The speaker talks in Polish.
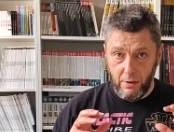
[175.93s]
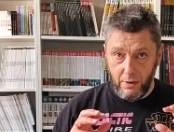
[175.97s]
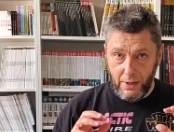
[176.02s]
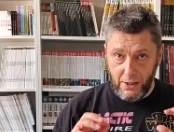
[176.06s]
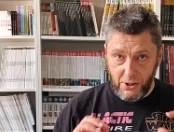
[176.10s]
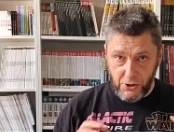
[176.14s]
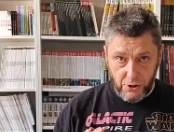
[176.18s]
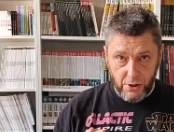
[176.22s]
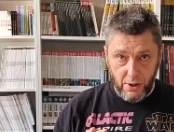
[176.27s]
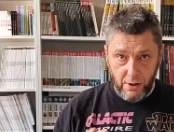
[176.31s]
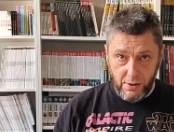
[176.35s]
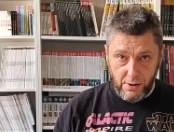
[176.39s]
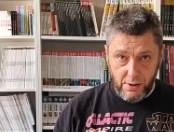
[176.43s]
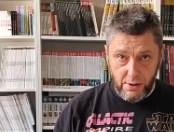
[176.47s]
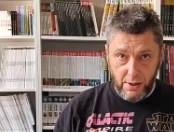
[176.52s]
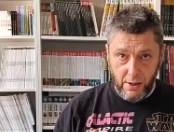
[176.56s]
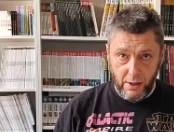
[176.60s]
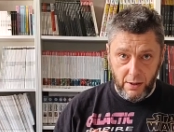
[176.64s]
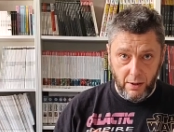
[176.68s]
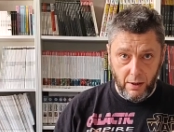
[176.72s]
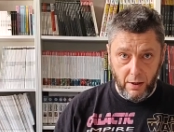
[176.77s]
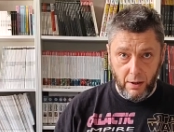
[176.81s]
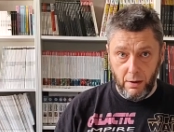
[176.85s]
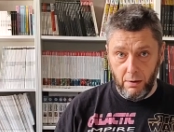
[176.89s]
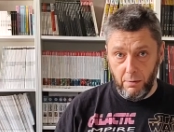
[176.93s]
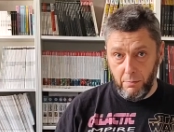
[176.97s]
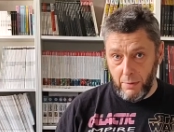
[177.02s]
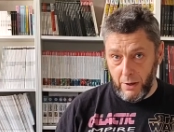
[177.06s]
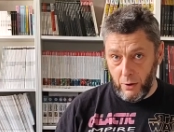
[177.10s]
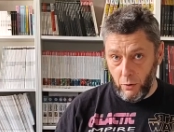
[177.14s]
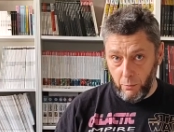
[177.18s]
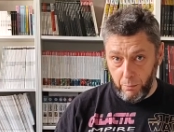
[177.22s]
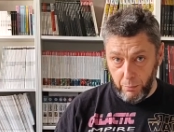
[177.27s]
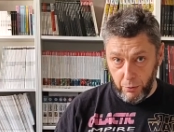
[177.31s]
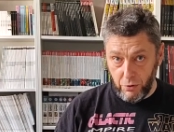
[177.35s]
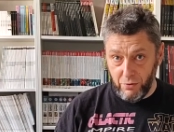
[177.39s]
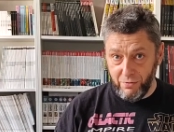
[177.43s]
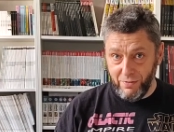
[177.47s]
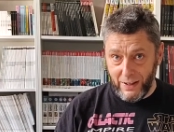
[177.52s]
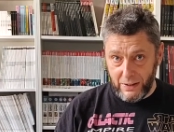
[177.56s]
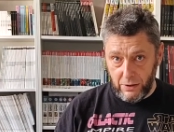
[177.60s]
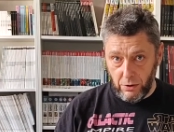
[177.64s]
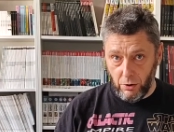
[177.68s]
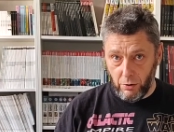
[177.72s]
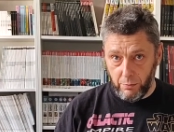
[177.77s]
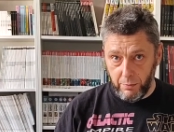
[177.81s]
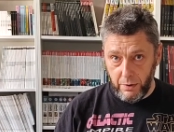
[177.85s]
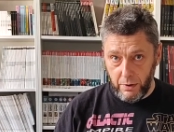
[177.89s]
Te cztery serie mają po
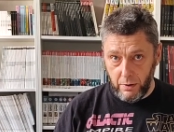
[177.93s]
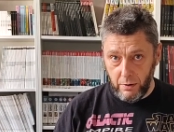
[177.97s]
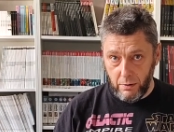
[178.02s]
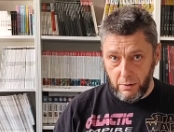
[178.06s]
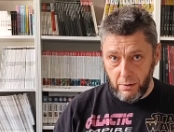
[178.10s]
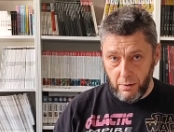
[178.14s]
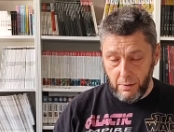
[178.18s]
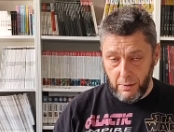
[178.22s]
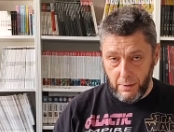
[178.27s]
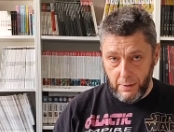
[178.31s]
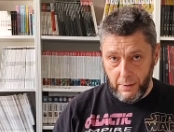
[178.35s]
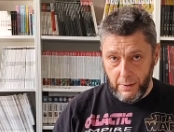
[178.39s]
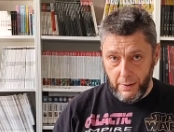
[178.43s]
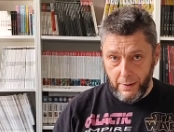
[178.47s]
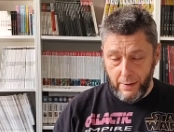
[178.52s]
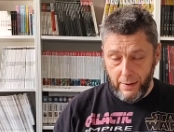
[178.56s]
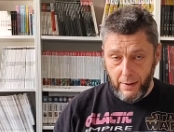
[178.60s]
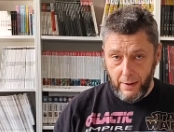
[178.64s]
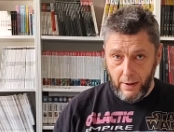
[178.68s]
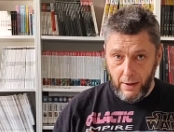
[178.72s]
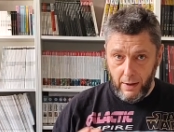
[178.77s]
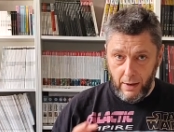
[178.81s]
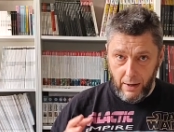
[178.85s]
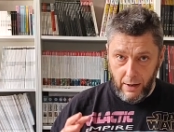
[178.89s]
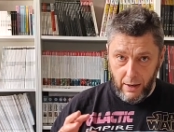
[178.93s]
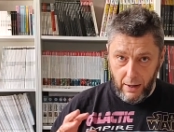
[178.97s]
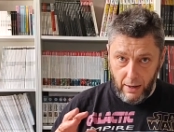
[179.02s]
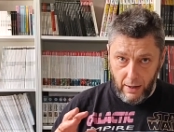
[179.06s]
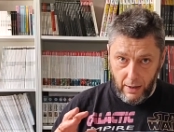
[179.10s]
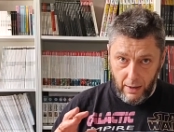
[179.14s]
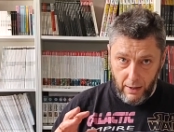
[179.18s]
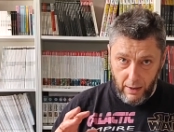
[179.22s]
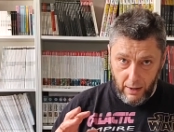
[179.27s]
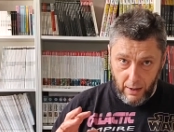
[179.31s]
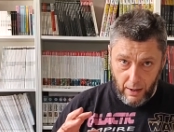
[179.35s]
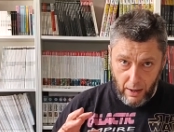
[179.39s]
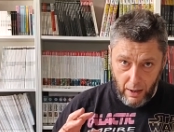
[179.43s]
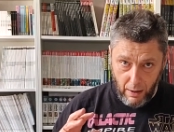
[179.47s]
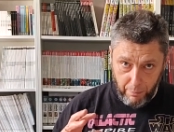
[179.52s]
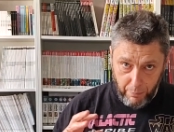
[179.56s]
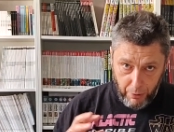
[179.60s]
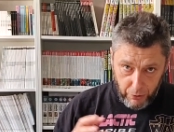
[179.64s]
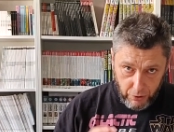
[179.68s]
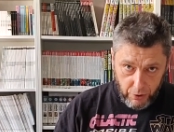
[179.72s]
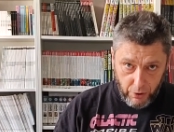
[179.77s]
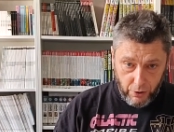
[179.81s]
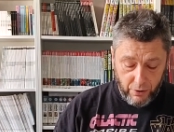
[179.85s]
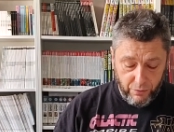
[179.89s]
dwa tomy, a
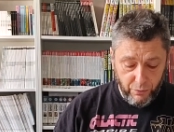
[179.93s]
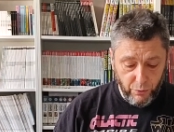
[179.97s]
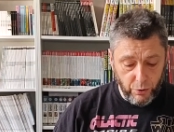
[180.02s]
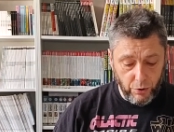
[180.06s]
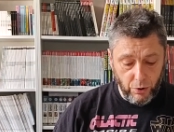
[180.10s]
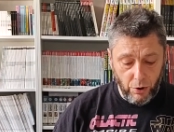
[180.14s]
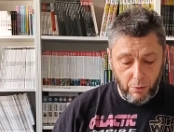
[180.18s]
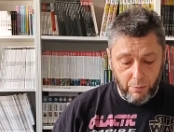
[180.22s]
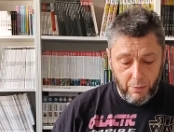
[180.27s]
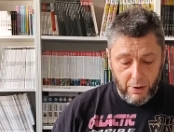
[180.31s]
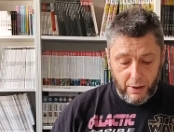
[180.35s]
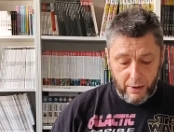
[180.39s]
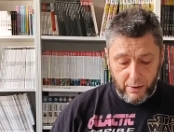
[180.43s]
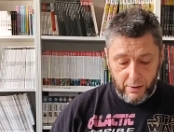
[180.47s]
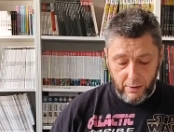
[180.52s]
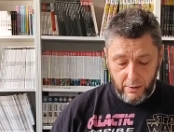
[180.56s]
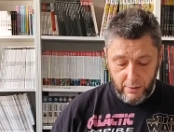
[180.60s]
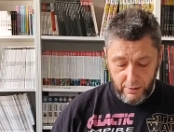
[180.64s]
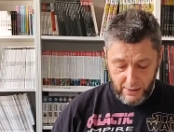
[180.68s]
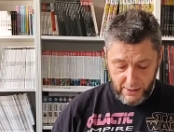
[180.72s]
po tych dwóch tomach